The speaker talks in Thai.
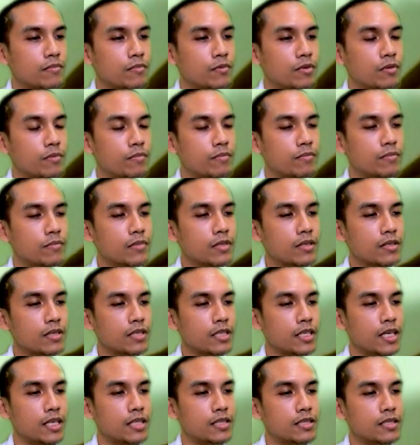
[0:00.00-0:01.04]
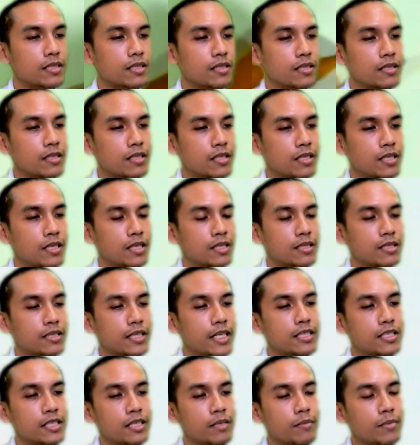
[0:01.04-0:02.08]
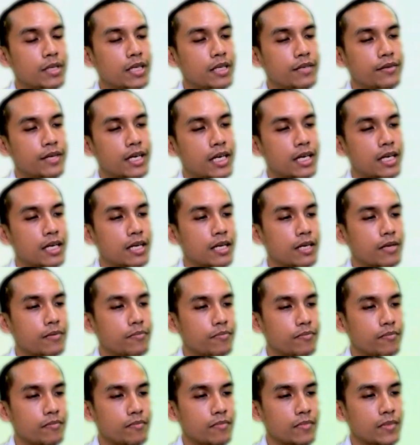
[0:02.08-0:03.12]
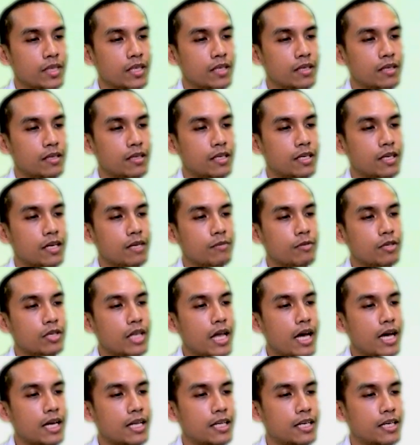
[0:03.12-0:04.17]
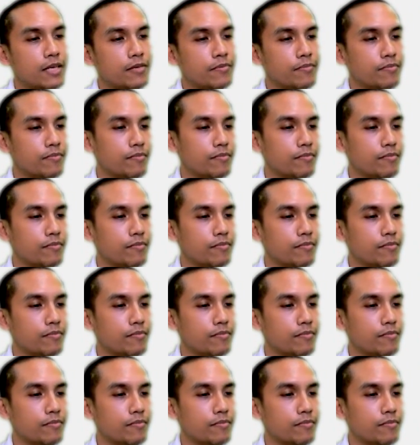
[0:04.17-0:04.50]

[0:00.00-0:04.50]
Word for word: ผมเขียนเขียนเส้นสีน้ำเงินไว้ให้ เนี่ยครับก็ได้แล้ว